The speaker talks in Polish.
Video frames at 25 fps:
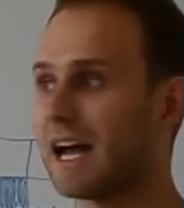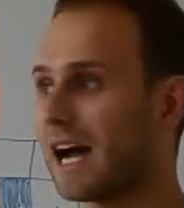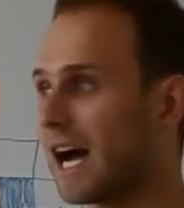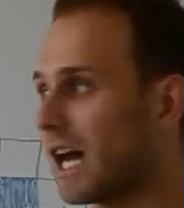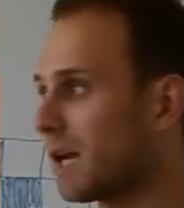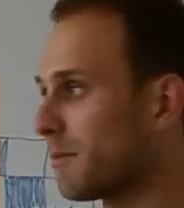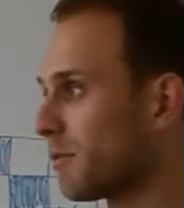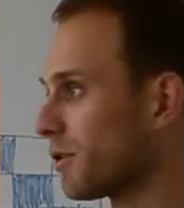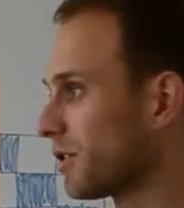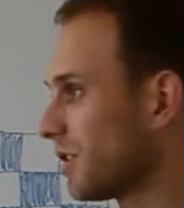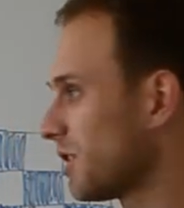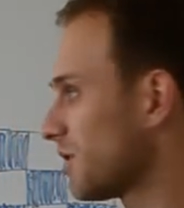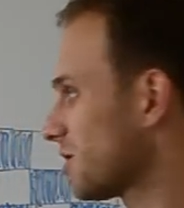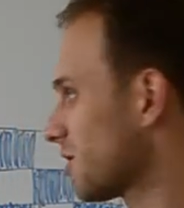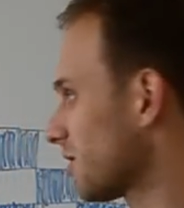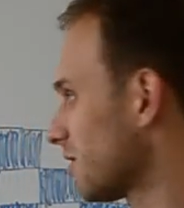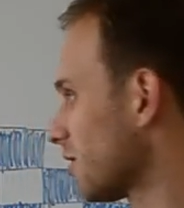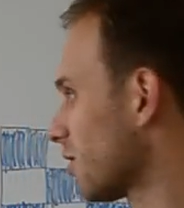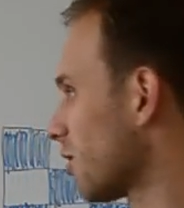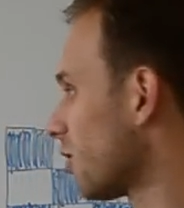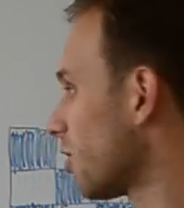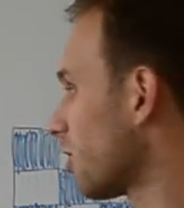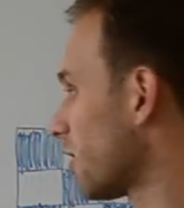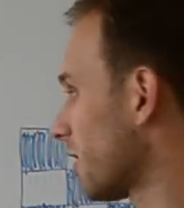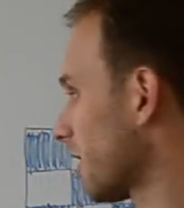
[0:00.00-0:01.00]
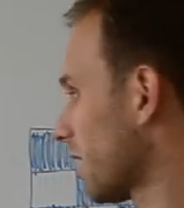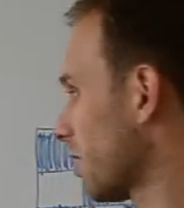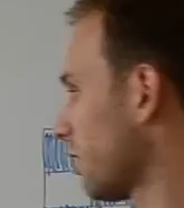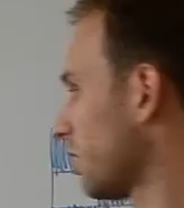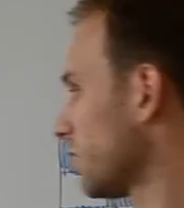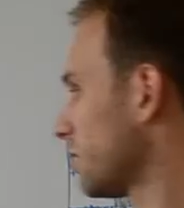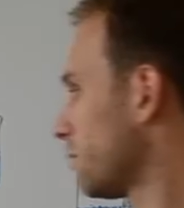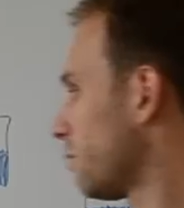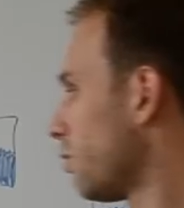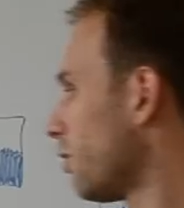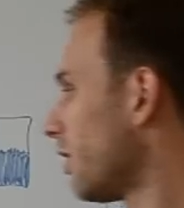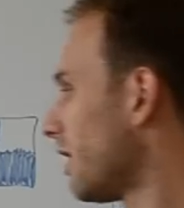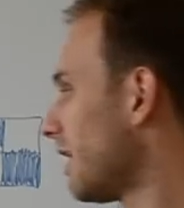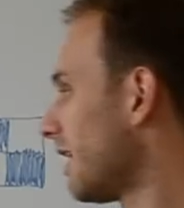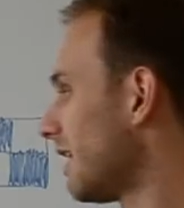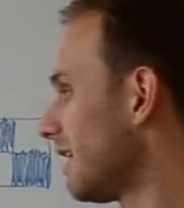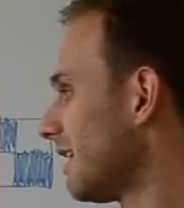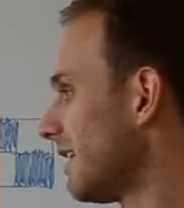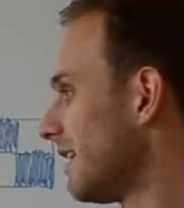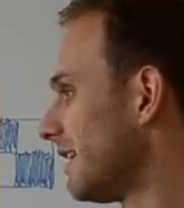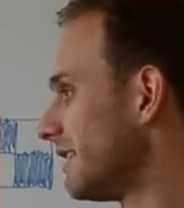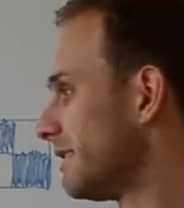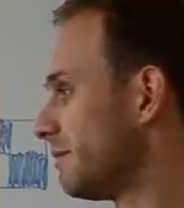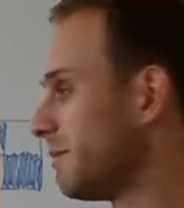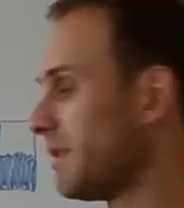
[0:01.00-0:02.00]
albo też kolor jakiegoś pola
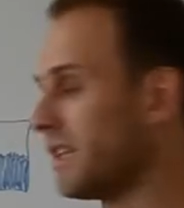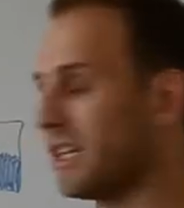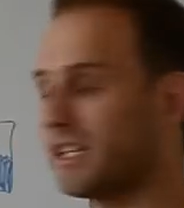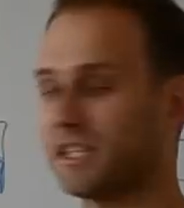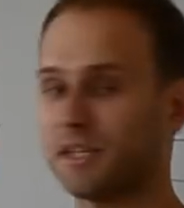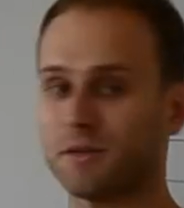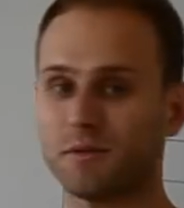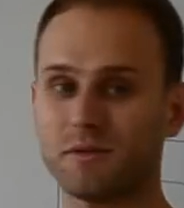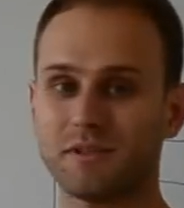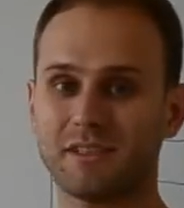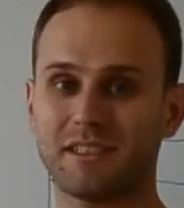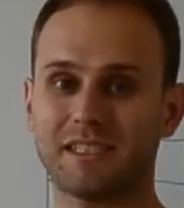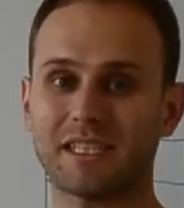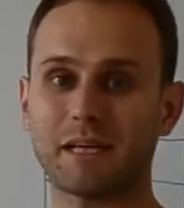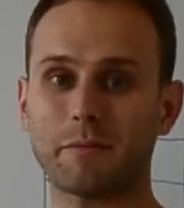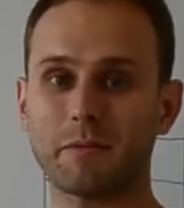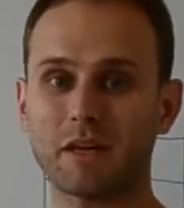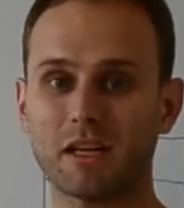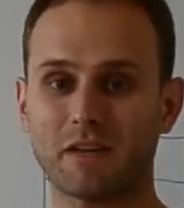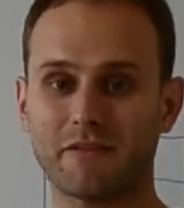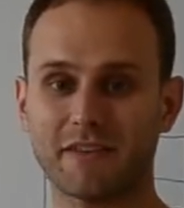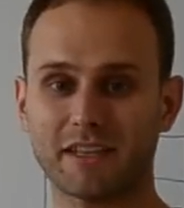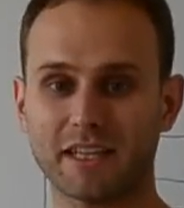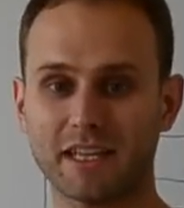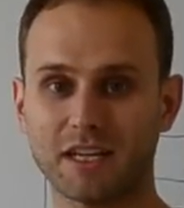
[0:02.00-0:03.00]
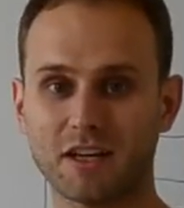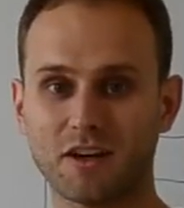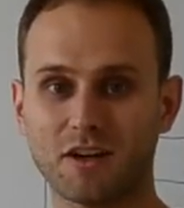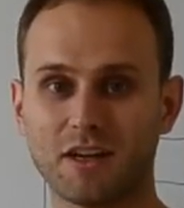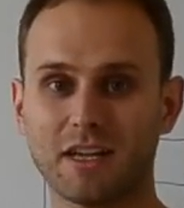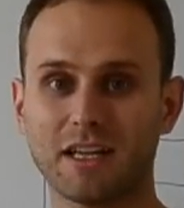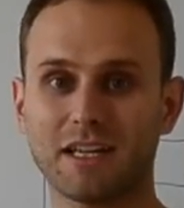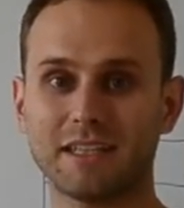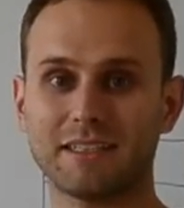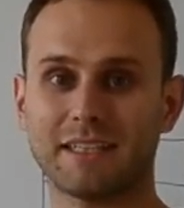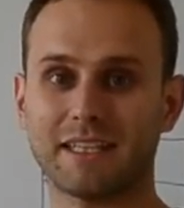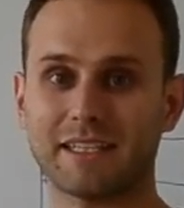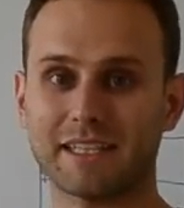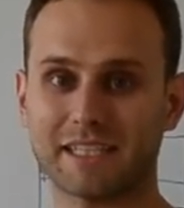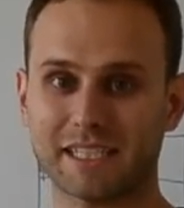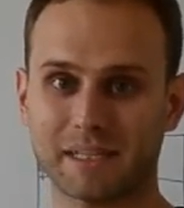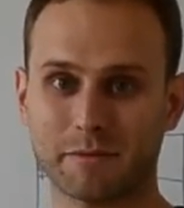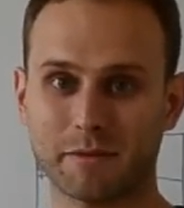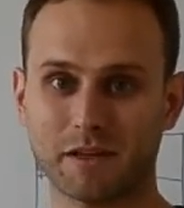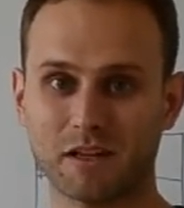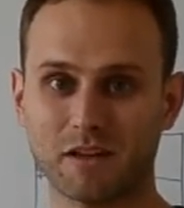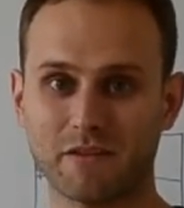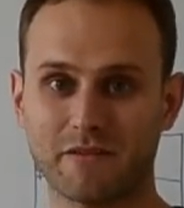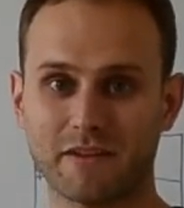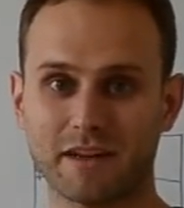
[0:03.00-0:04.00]
zmienia się z zamalowanego na
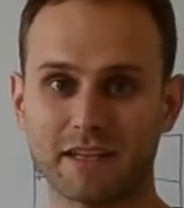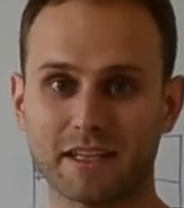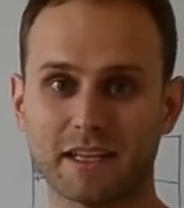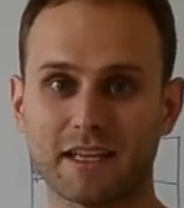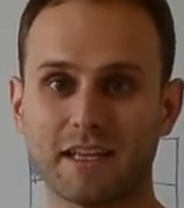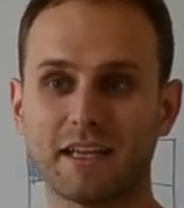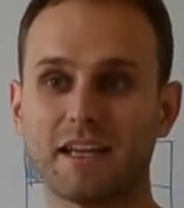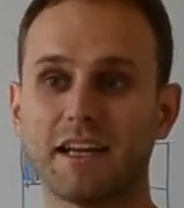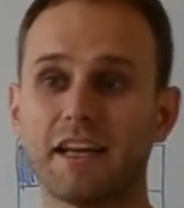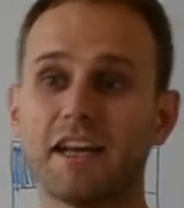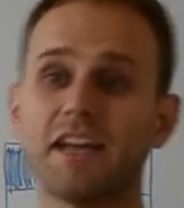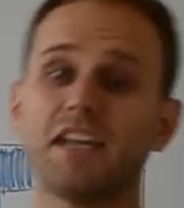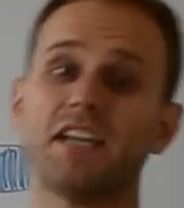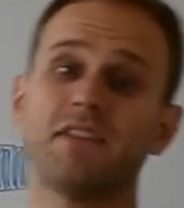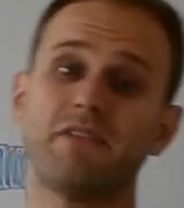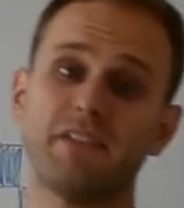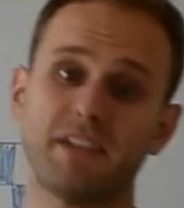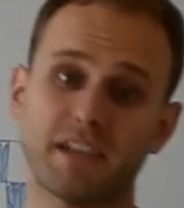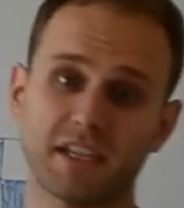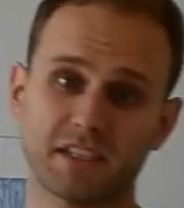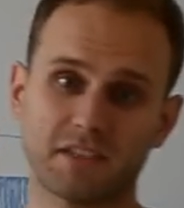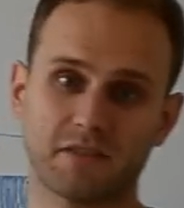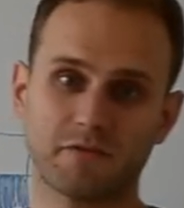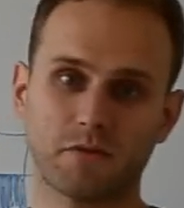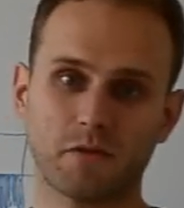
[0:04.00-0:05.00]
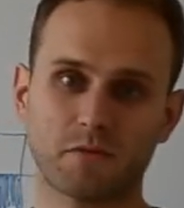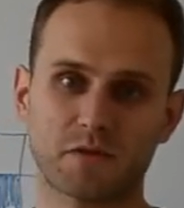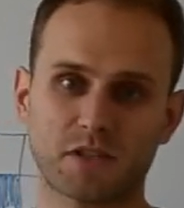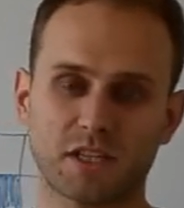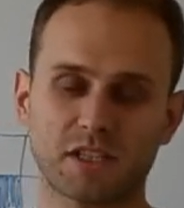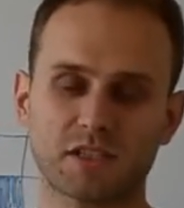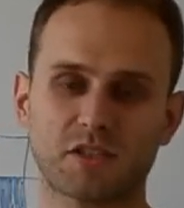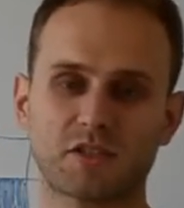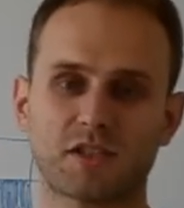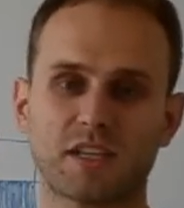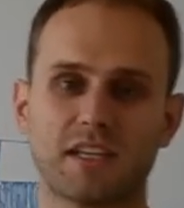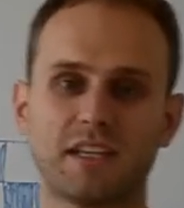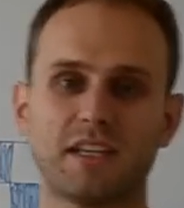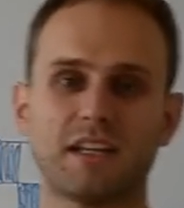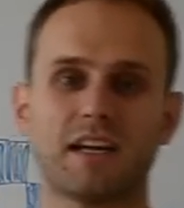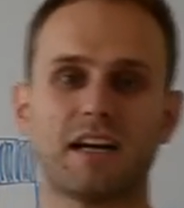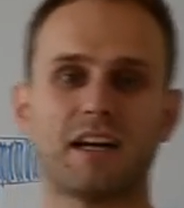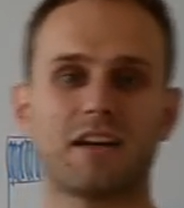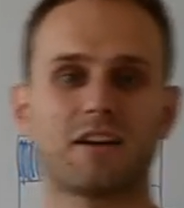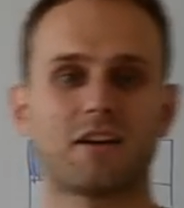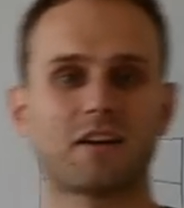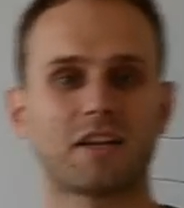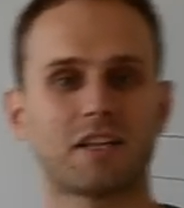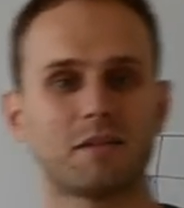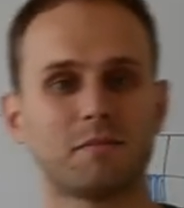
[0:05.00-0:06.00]
niezamalowane i widać wówczas, że
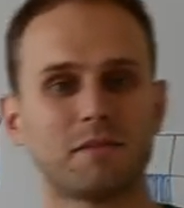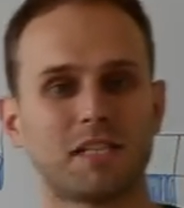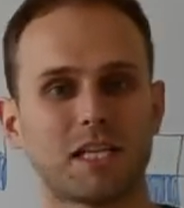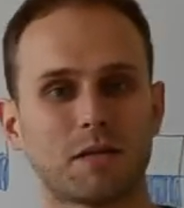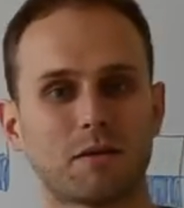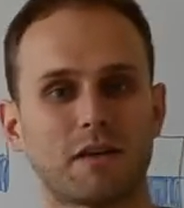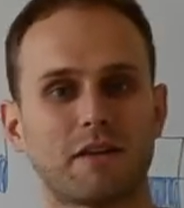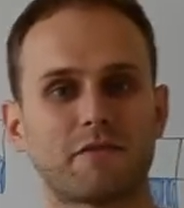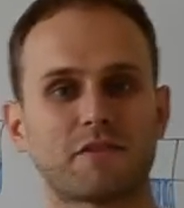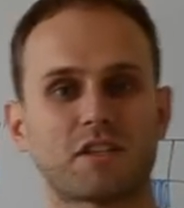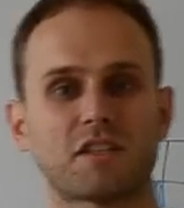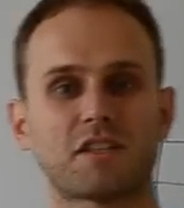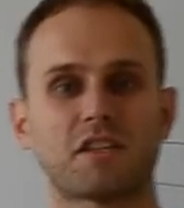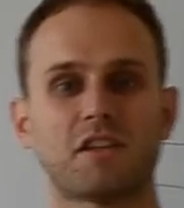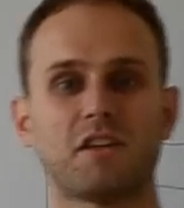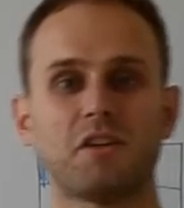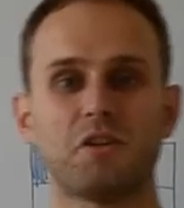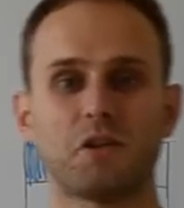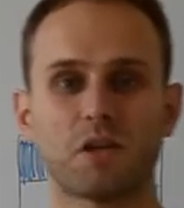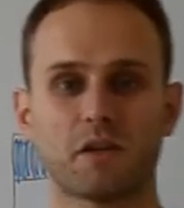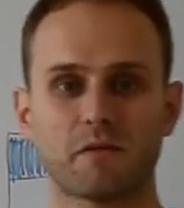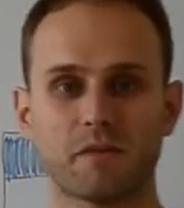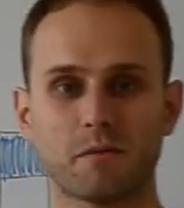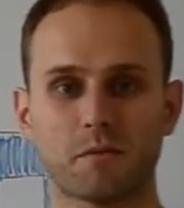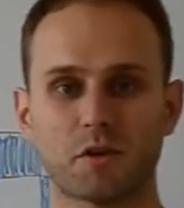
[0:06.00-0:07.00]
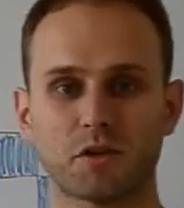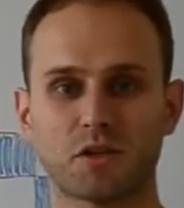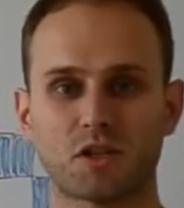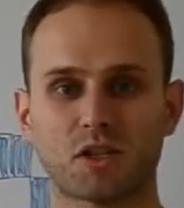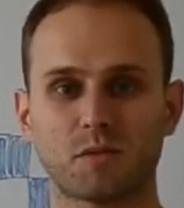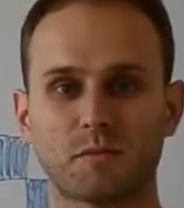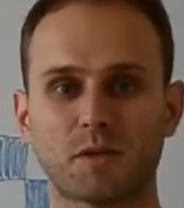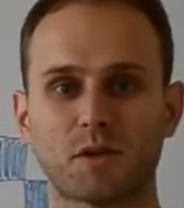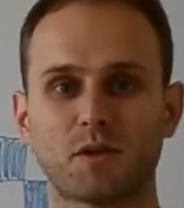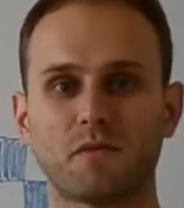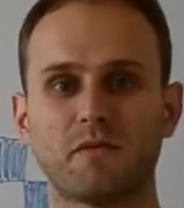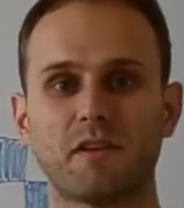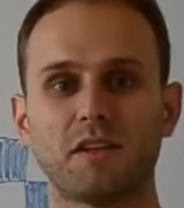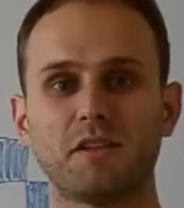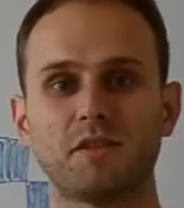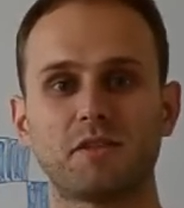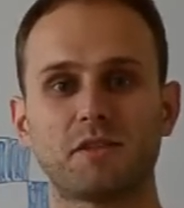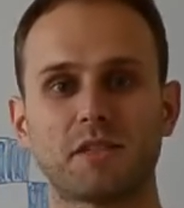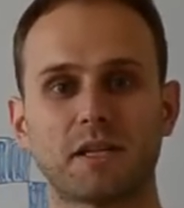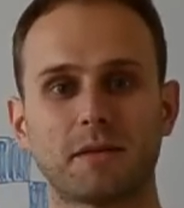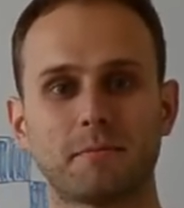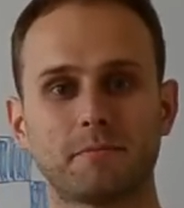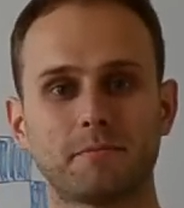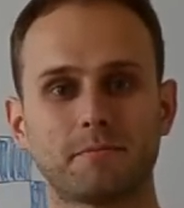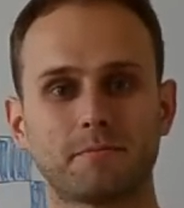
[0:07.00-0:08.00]
algorytm działa w czasie liniowym od rozmiaru
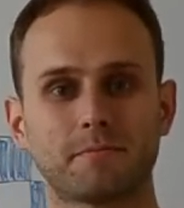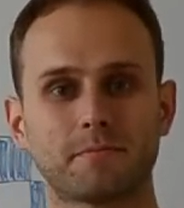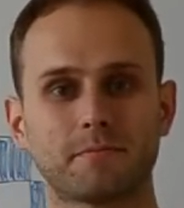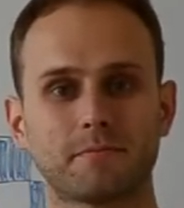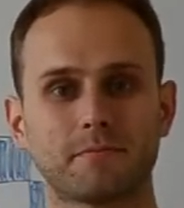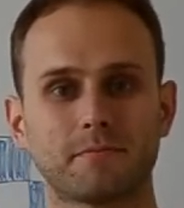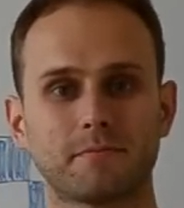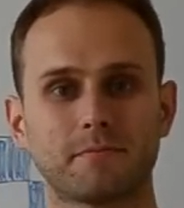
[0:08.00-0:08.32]
wejścia.